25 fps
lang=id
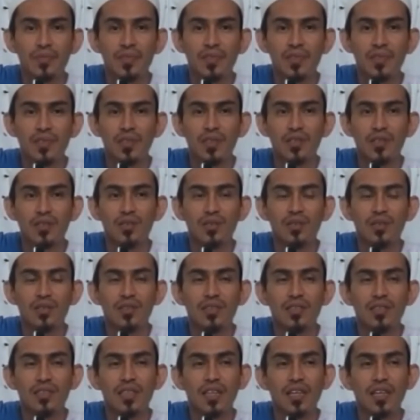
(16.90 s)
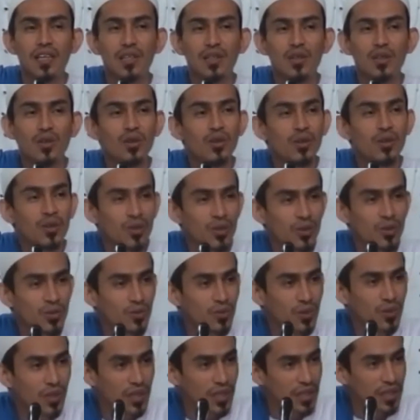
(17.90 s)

yang dari orok udah